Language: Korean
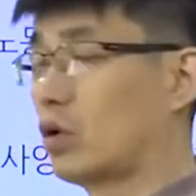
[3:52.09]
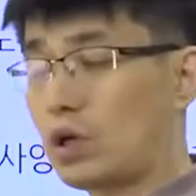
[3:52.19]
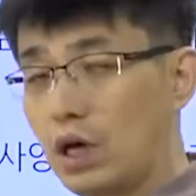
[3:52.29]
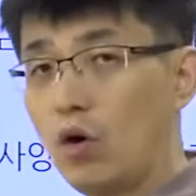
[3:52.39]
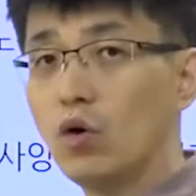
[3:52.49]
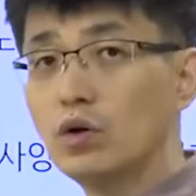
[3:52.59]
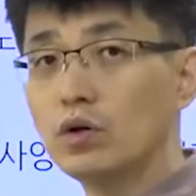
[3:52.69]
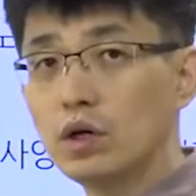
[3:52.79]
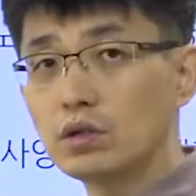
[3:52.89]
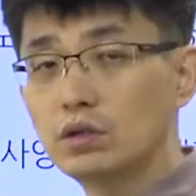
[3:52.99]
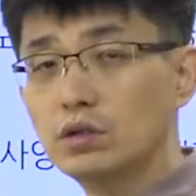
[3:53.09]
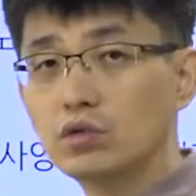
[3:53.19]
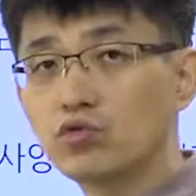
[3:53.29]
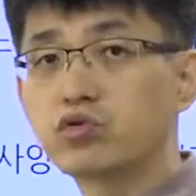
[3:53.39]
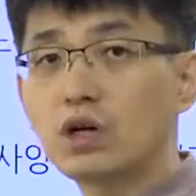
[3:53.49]
개, 어,
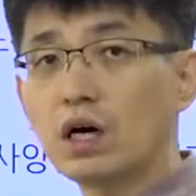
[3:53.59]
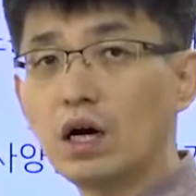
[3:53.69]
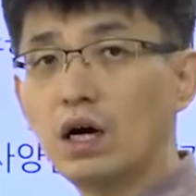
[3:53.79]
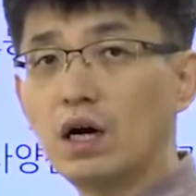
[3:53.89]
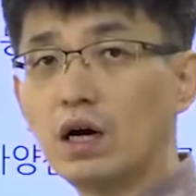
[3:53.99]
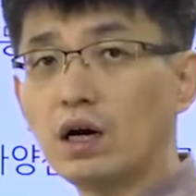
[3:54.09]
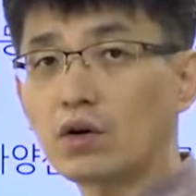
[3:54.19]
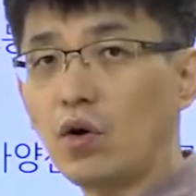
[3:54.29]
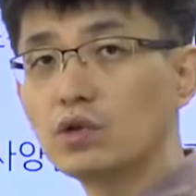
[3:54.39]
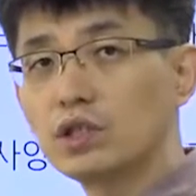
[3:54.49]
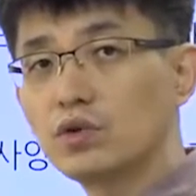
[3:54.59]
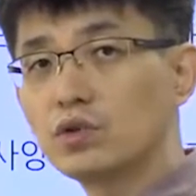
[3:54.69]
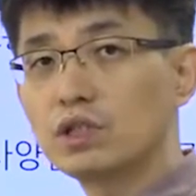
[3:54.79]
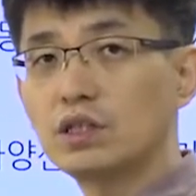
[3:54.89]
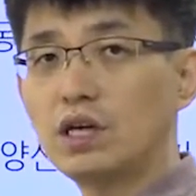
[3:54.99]
그 국가가 경제
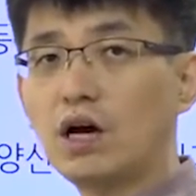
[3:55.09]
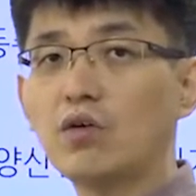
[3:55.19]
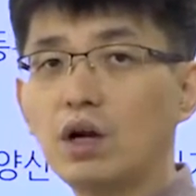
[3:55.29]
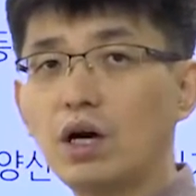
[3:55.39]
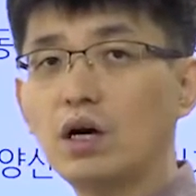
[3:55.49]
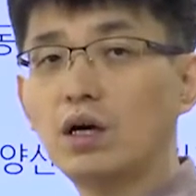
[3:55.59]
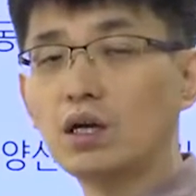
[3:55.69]
성장을 하거나